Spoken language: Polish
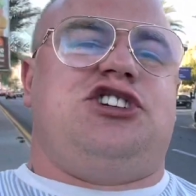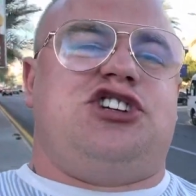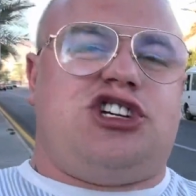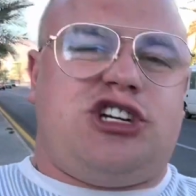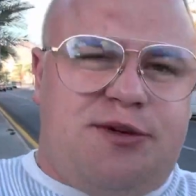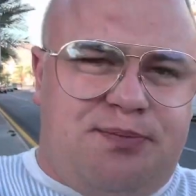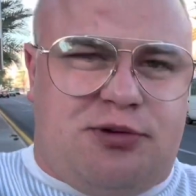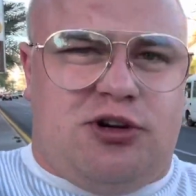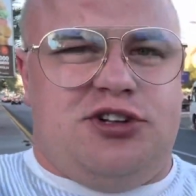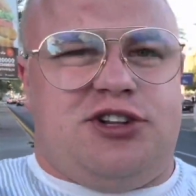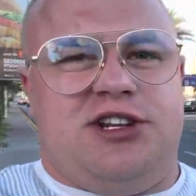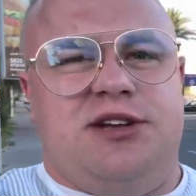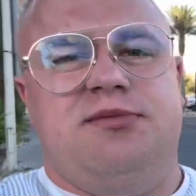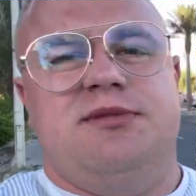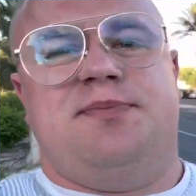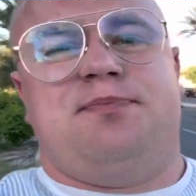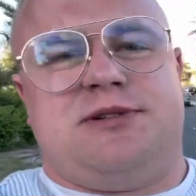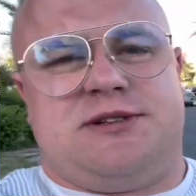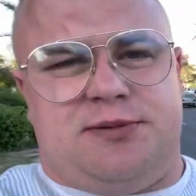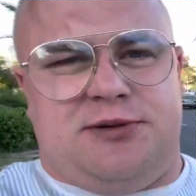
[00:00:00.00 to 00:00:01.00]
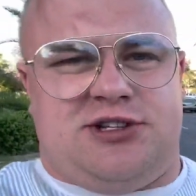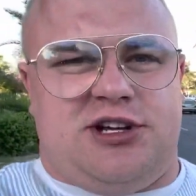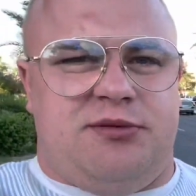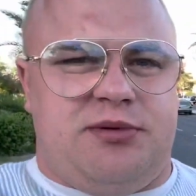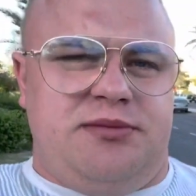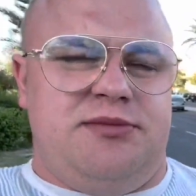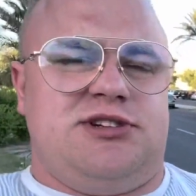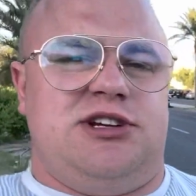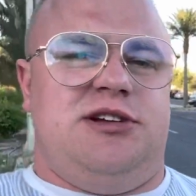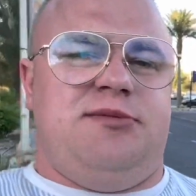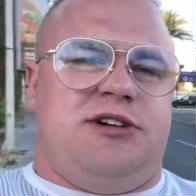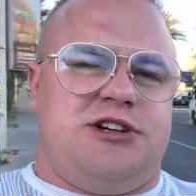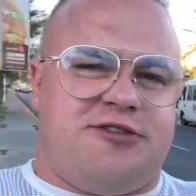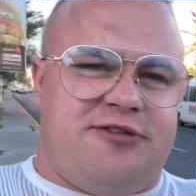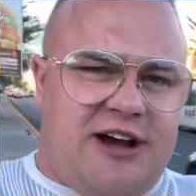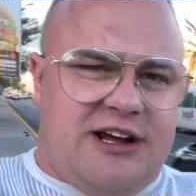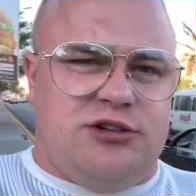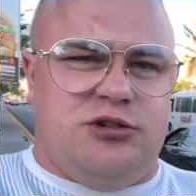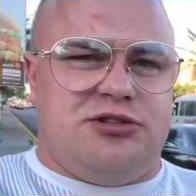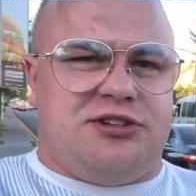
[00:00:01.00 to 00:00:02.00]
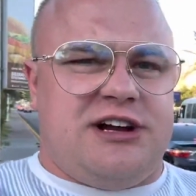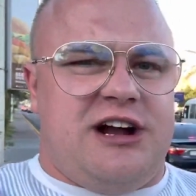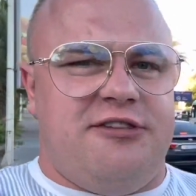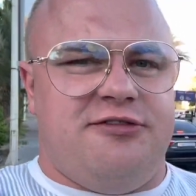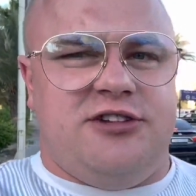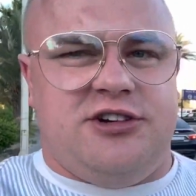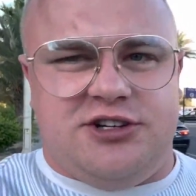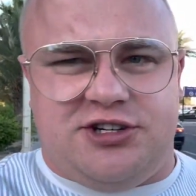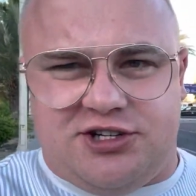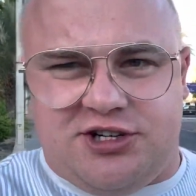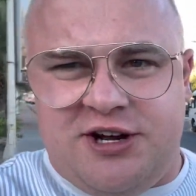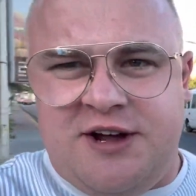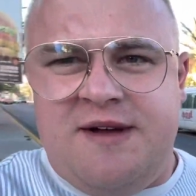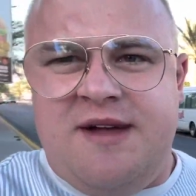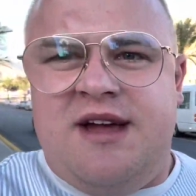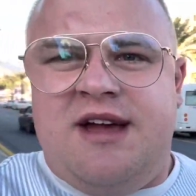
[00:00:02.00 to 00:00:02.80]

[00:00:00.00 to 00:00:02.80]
szybko tym sposobem, jeżeli masz fajną trafność,